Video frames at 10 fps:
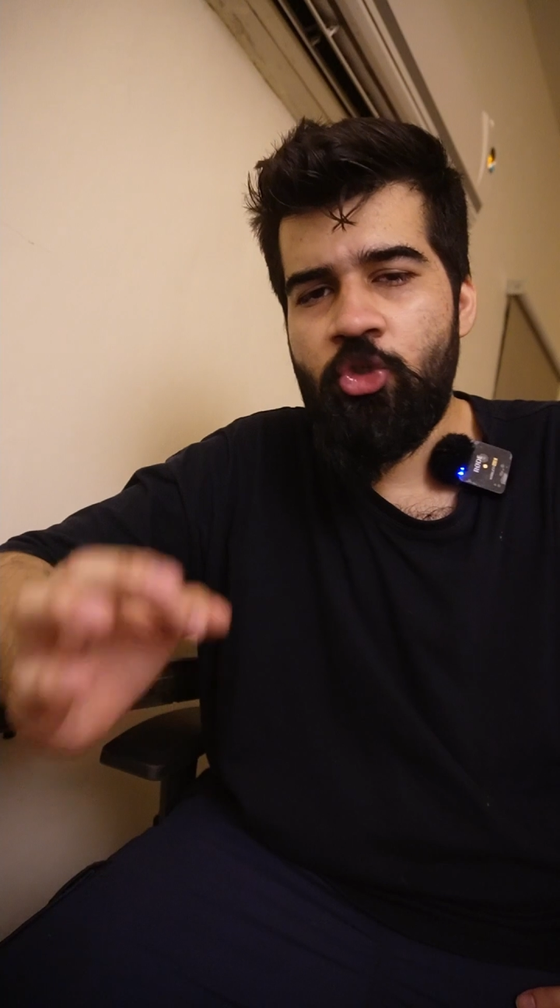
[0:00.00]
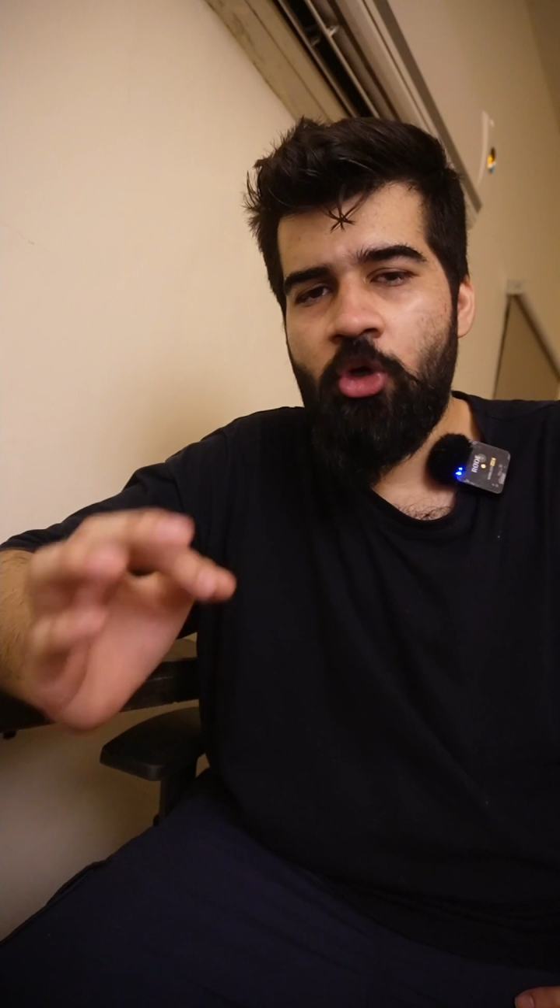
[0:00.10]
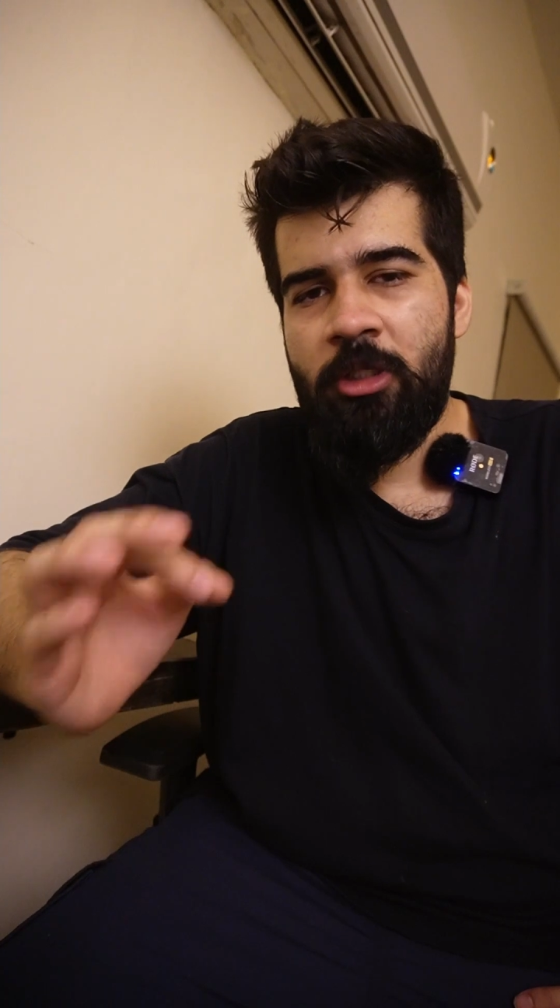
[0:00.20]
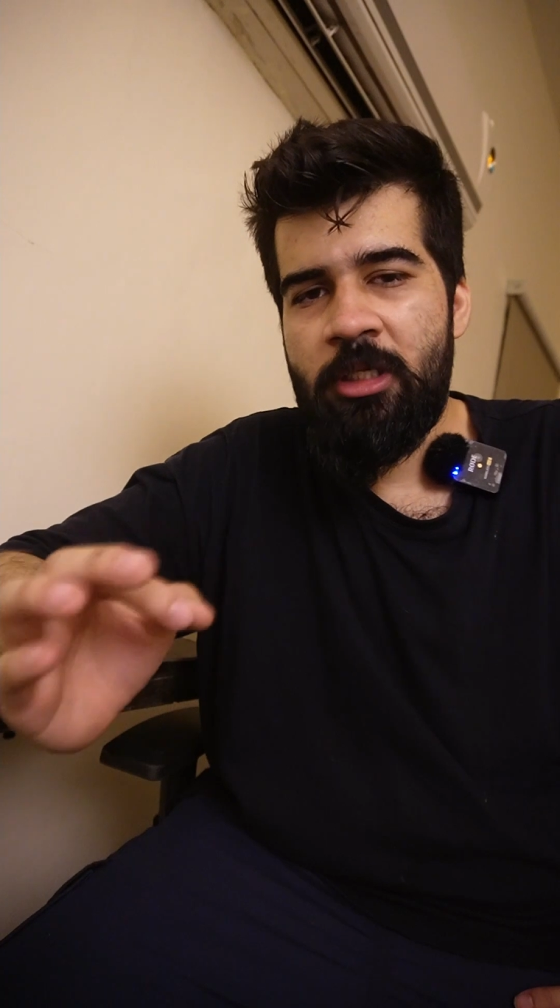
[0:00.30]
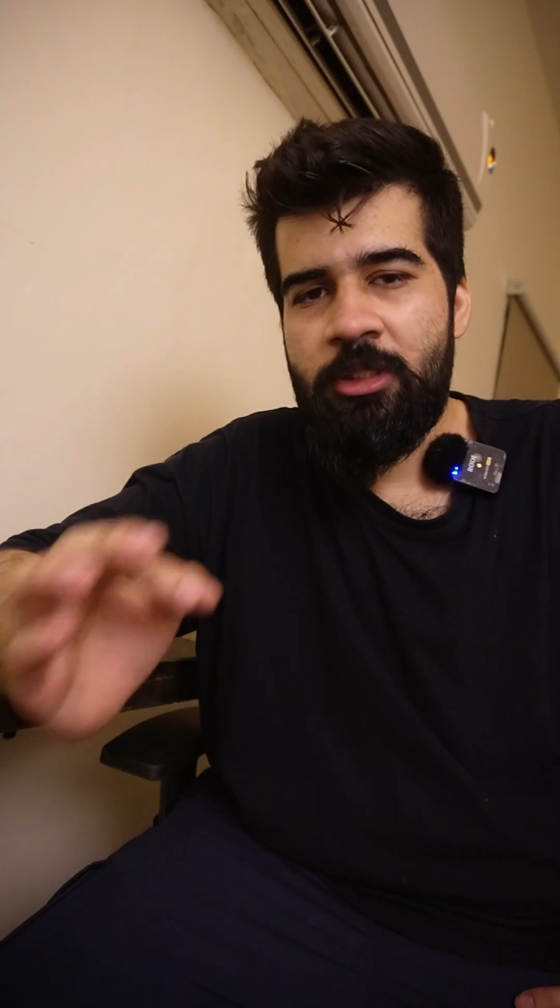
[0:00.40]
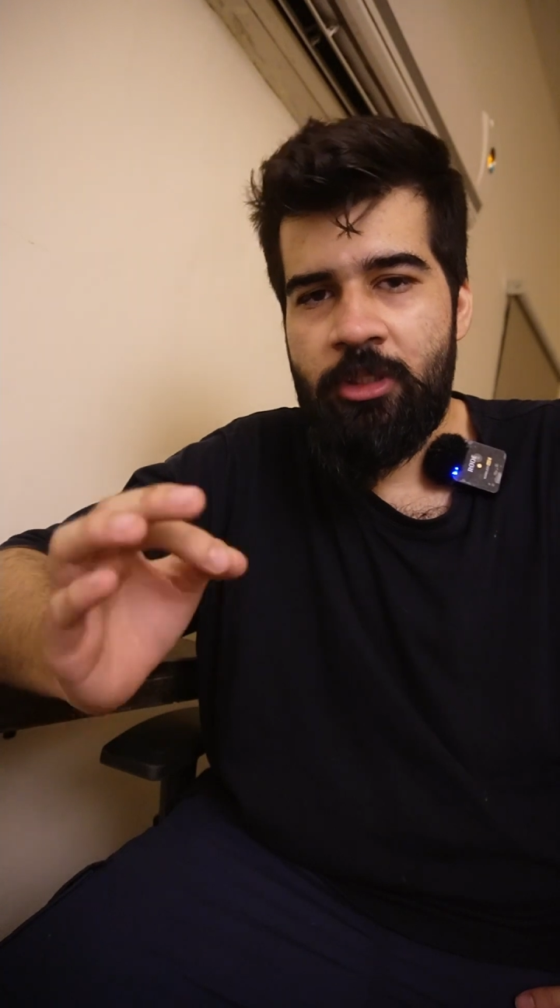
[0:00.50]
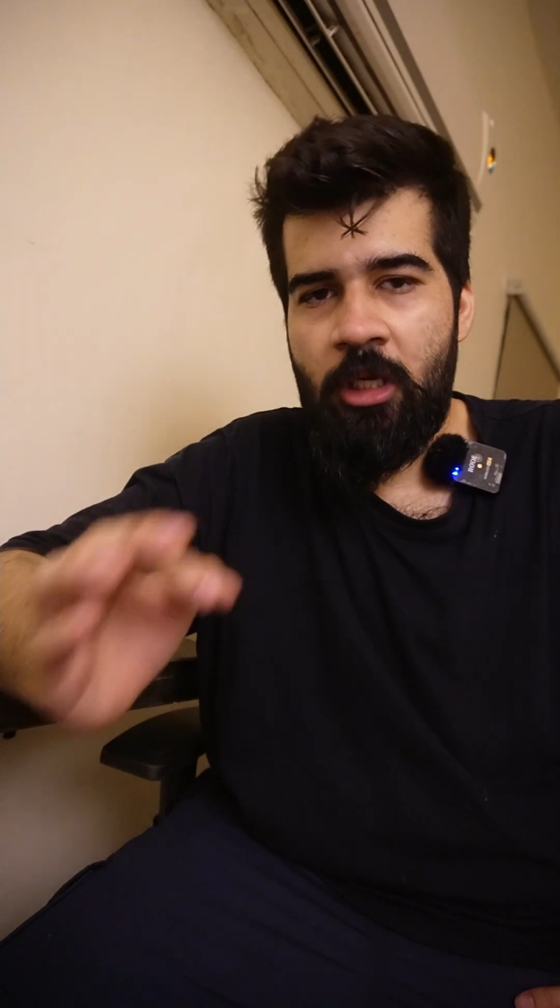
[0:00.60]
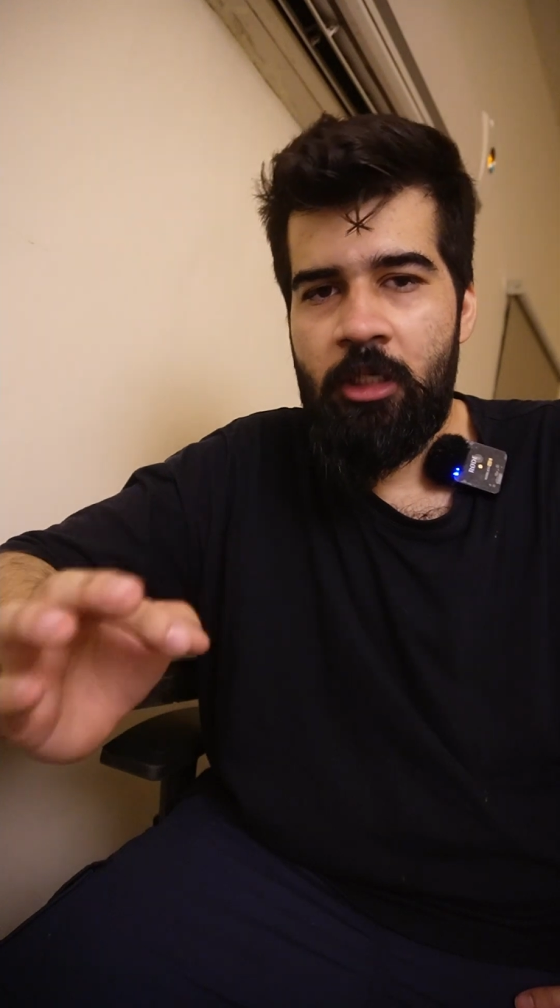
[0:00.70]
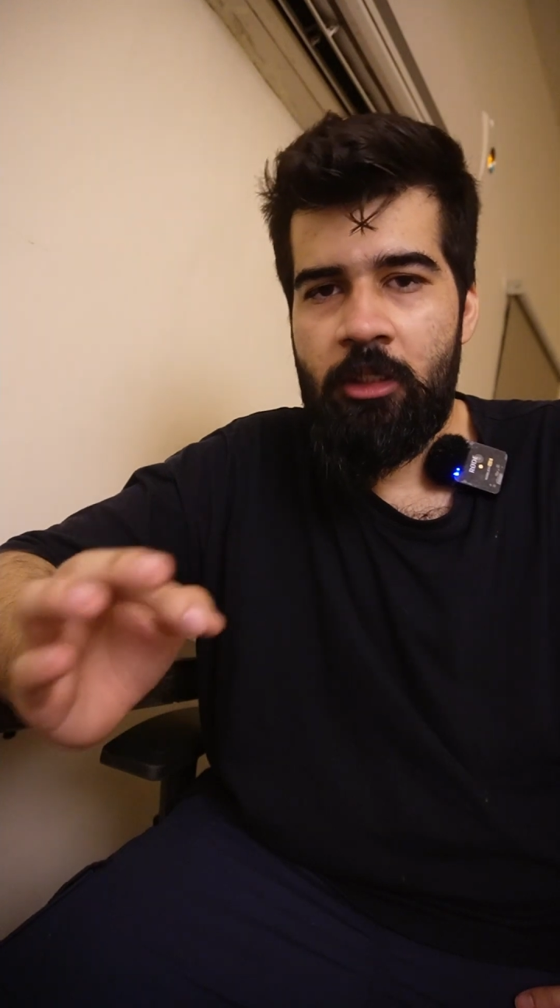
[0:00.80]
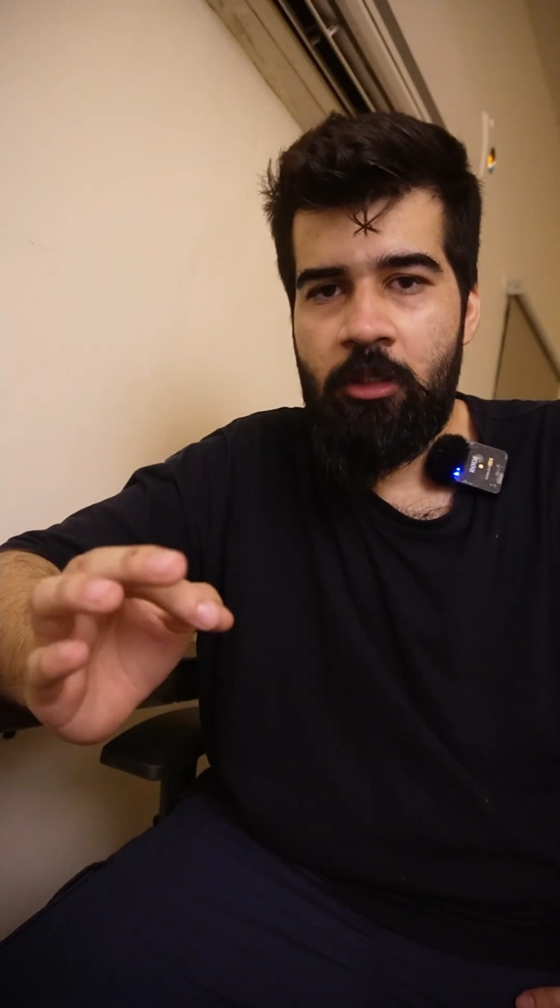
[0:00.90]
चौदह
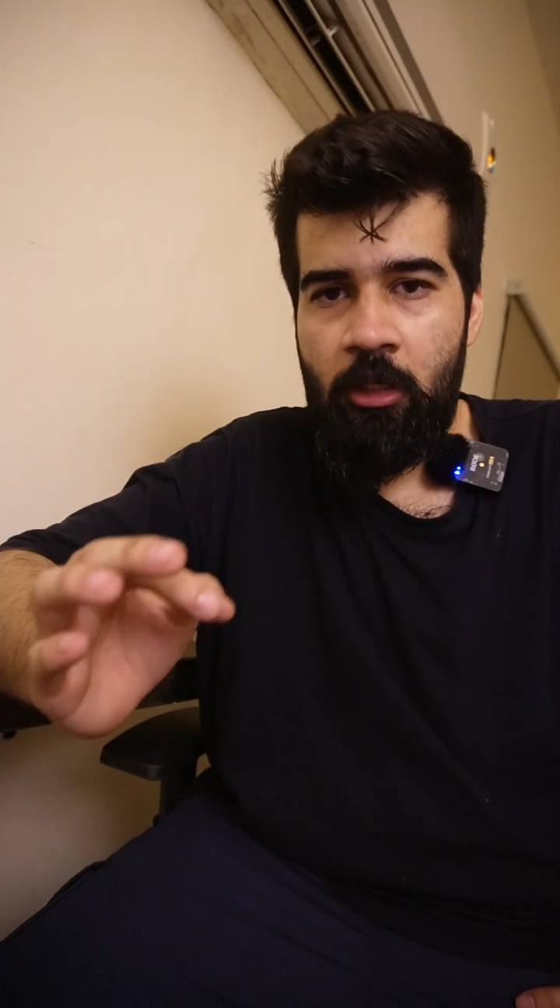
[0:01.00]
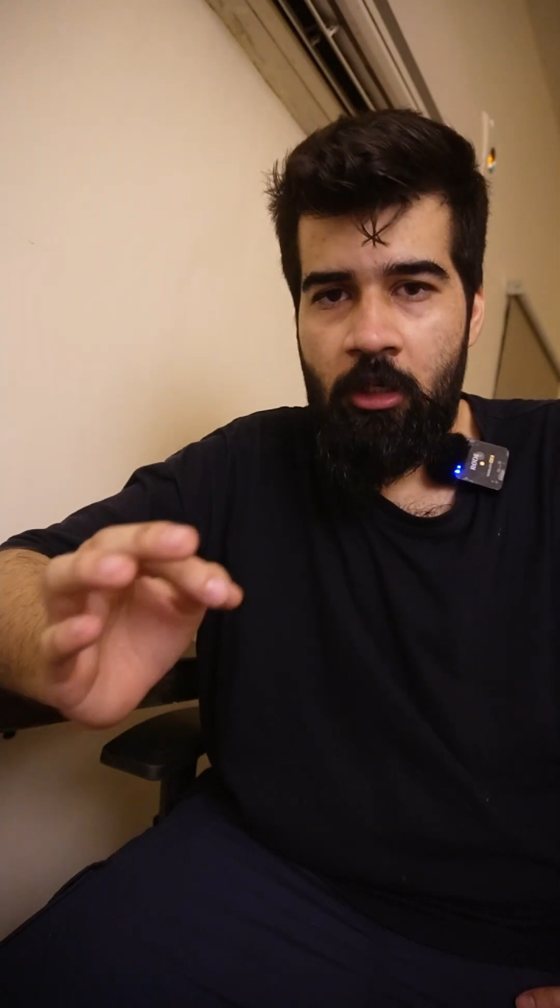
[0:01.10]
साल